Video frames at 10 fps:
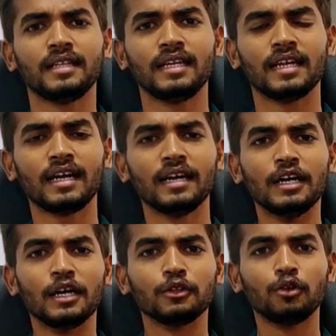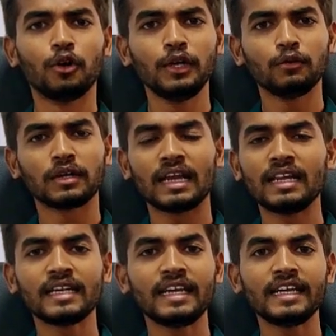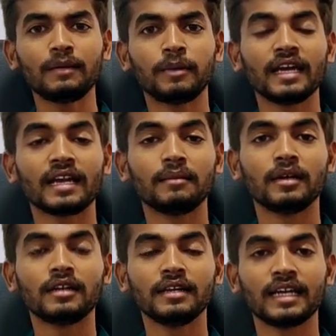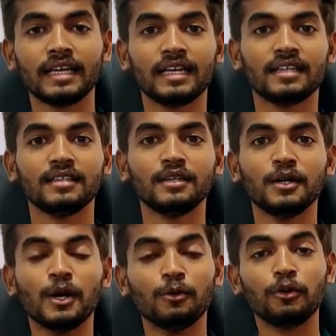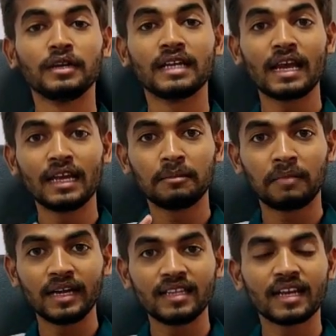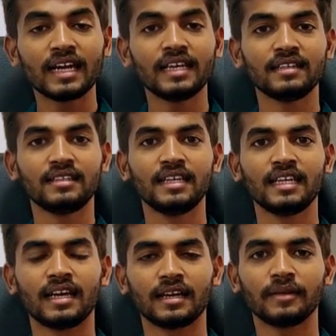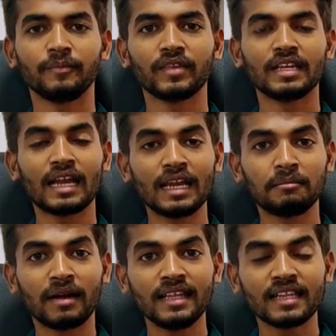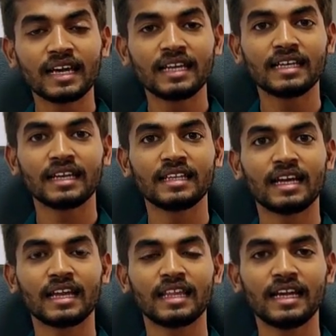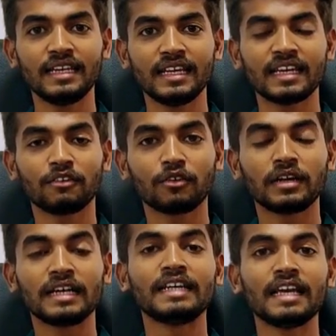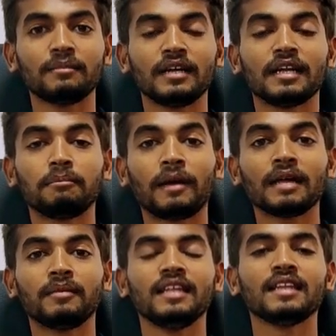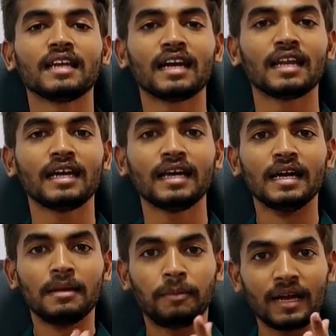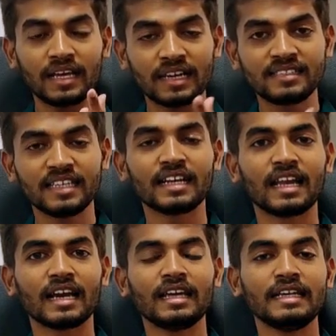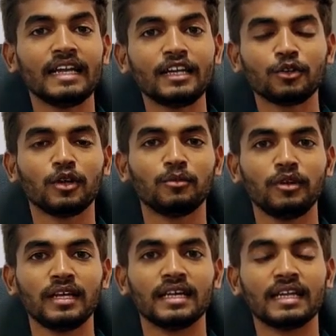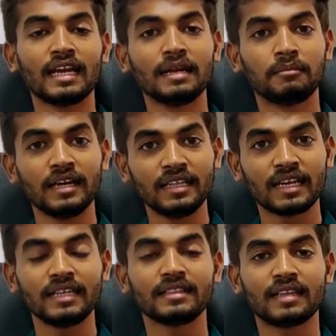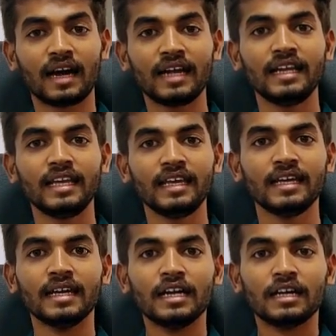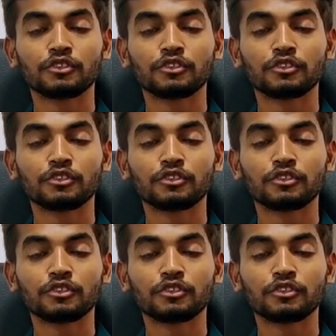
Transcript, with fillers: வந்து பார்த்தீங்கன்னா தோனி ஒரு நல்ல கிரிக்கெட் பிளேயராக மட்டும் கிடையாது ஒரு நல்ல மனிதராக இருந்திருக்கிறார் நல்ல மனிதராக இருக்கிறதுனால தான் இன்றைக்கி அவரோட ரிட்டையர்மெண்ட்டை பல மனிதர்களால் பல ரசிகர்களால் ஏற்றுக்கொள்ள முடியல நல்ல மனிதரை தாண்டி